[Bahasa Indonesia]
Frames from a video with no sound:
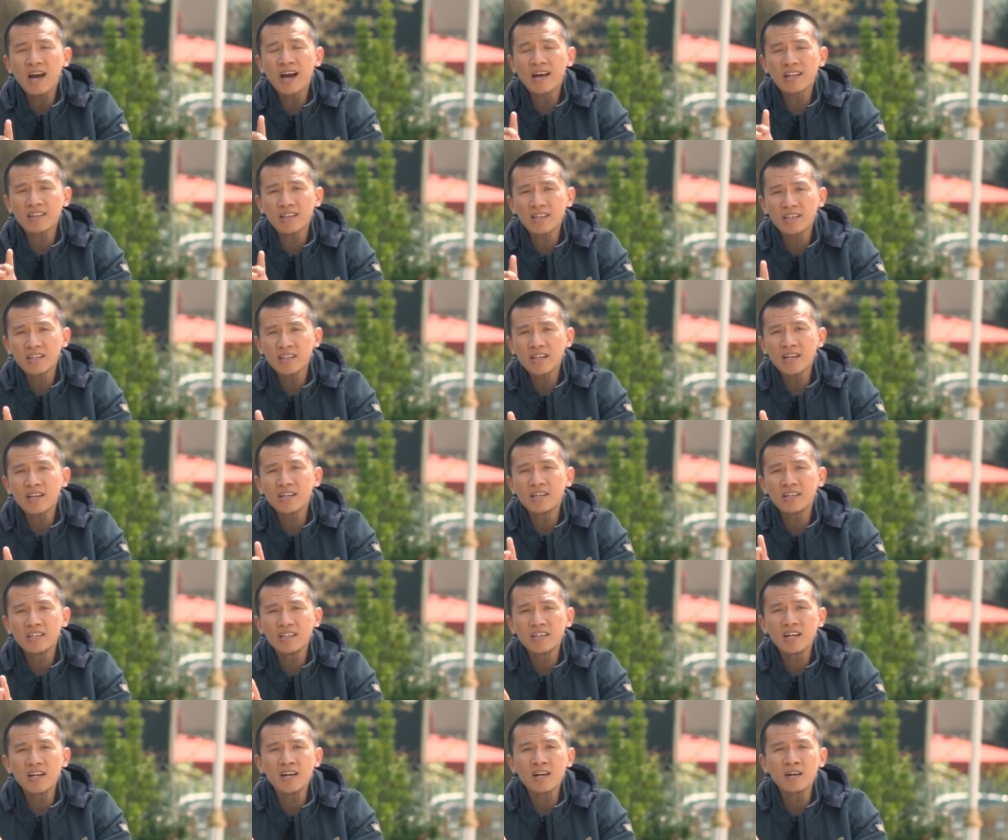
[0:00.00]
artinya
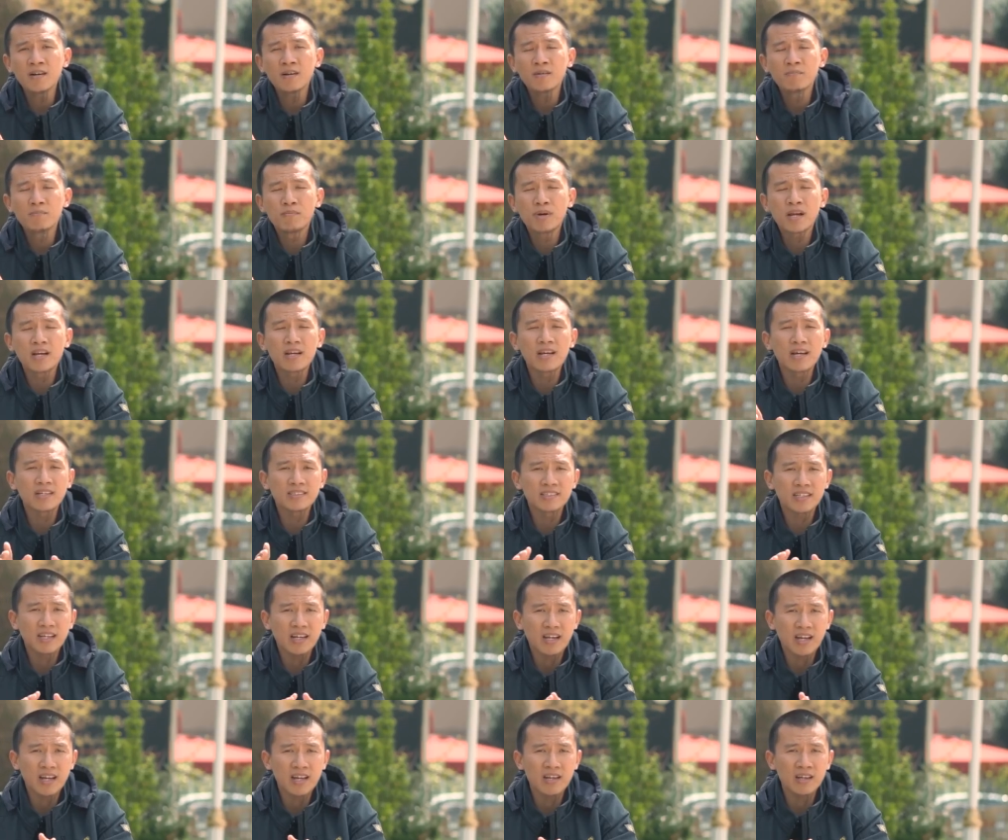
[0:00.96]
dia
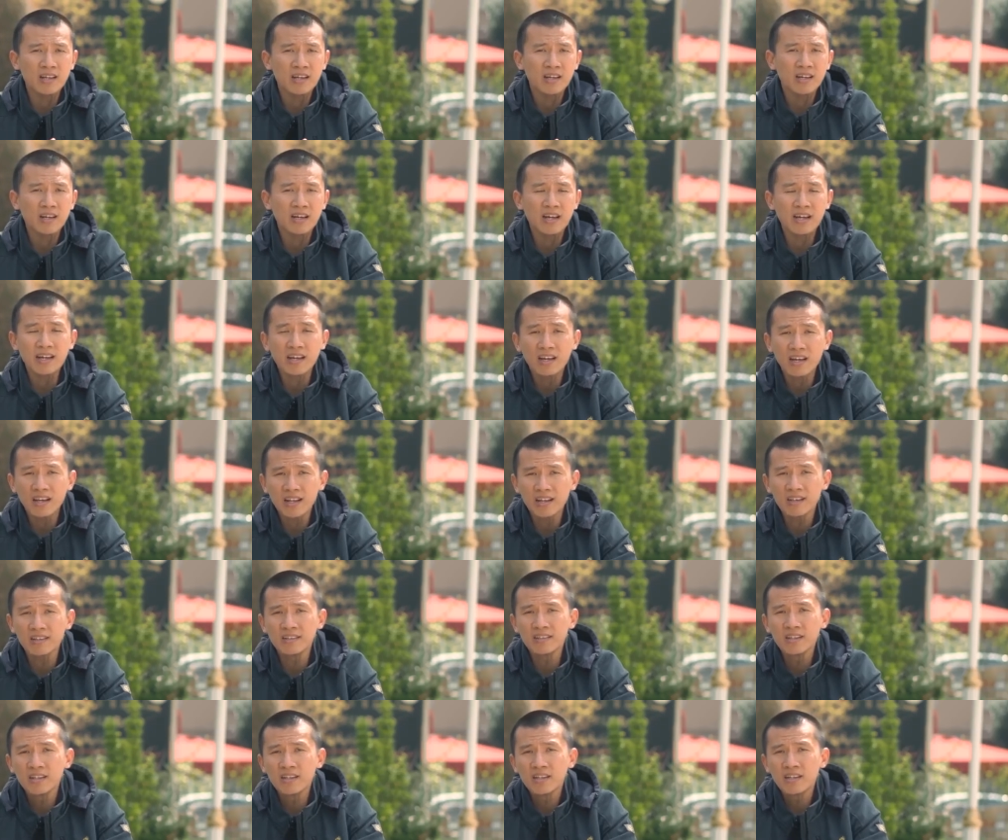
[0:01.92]
berdasarkan
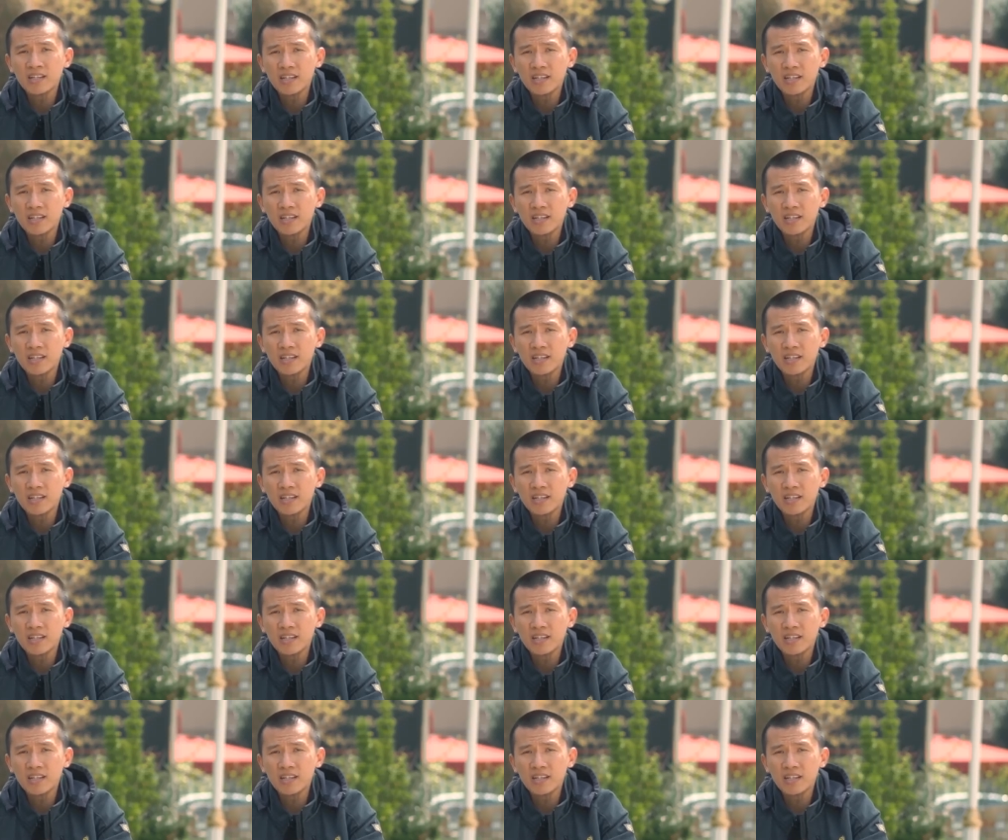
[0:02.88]
khayalan